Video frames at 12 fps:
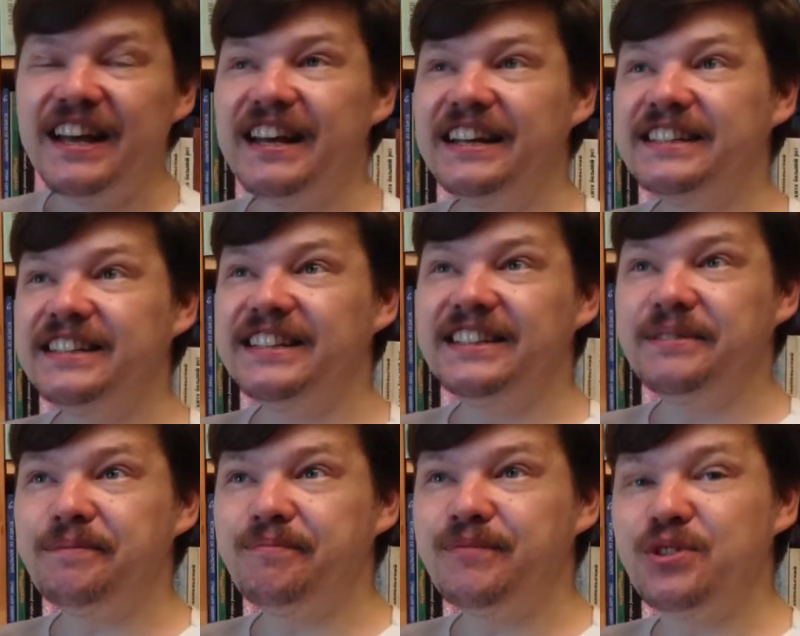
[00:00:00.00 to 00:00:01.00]
Это
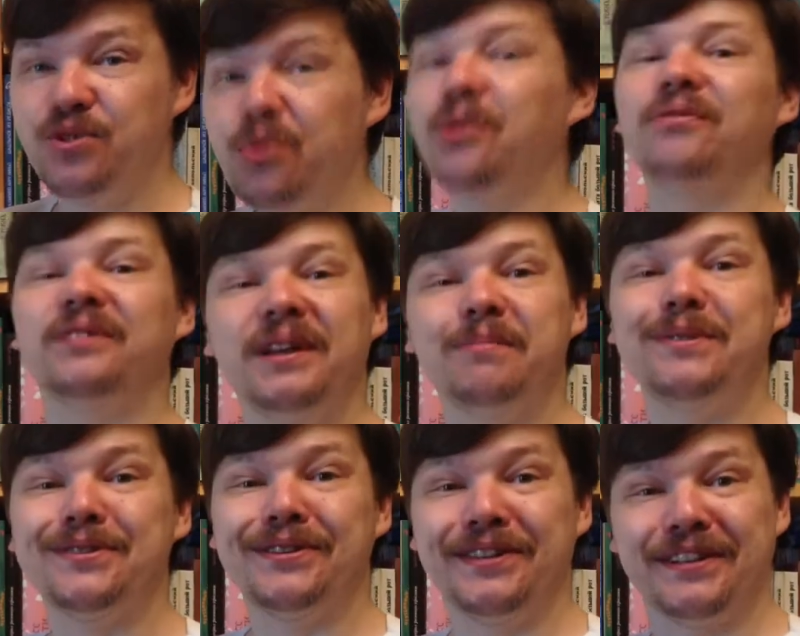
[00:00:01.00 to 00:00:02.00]
здорово
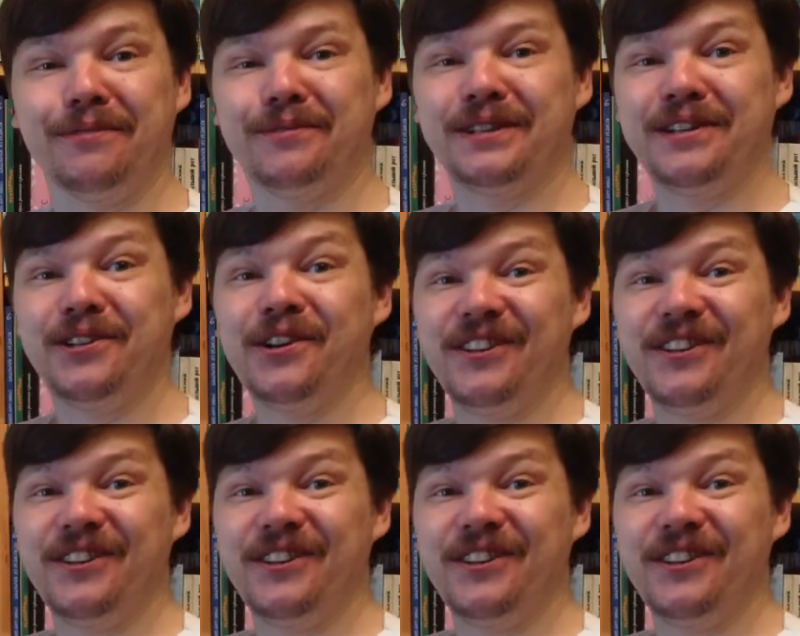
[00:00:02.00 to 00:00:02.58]
написано, я вам скажу.